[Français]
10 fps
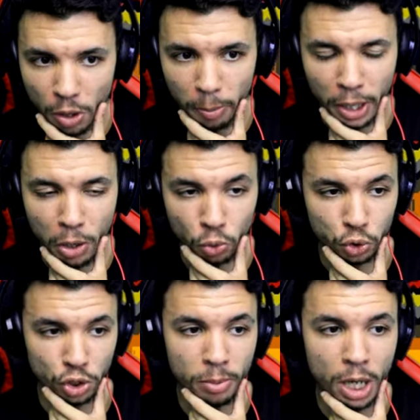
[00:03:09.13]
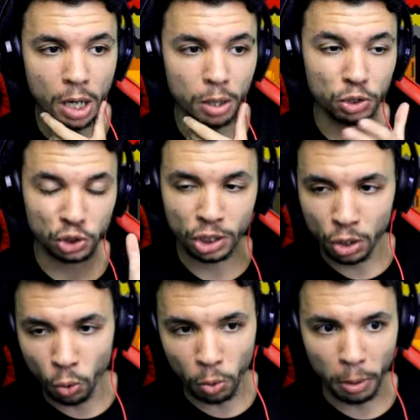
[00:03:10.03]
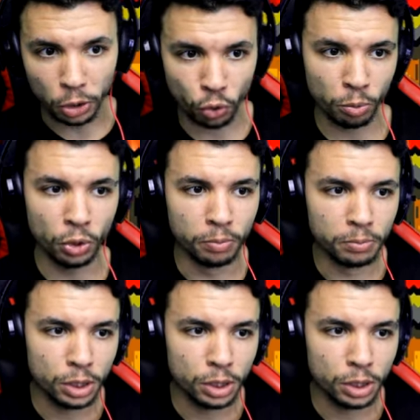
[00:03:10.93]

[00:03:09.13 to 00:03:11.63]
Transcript: Après, on sait jamais, hein, s'il est long, bah tant mieux.